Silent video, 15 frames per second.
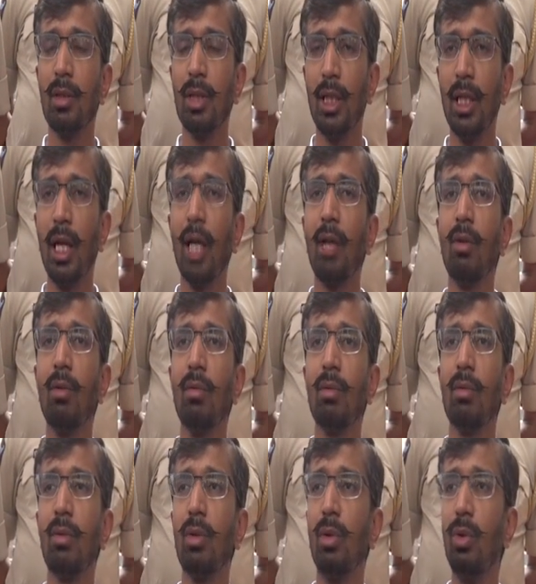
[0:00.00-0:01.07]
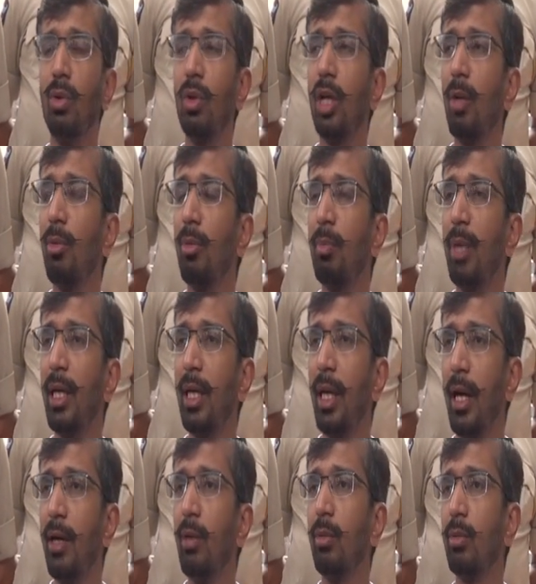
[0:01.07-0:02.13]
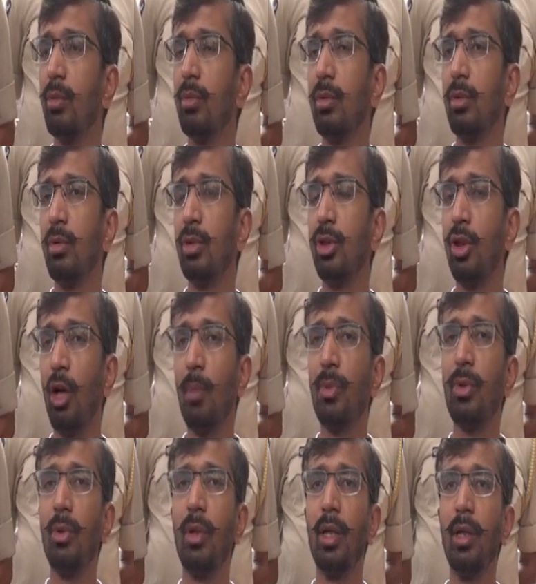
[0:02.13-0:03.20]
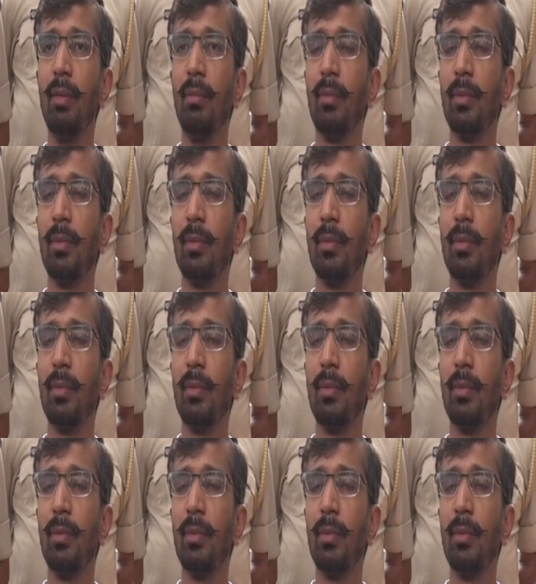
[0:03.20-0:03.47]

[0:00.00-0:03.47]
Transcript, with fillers: జిల్లాలో నూట ముప్పై ఏడు షాప్స్ ఉంటే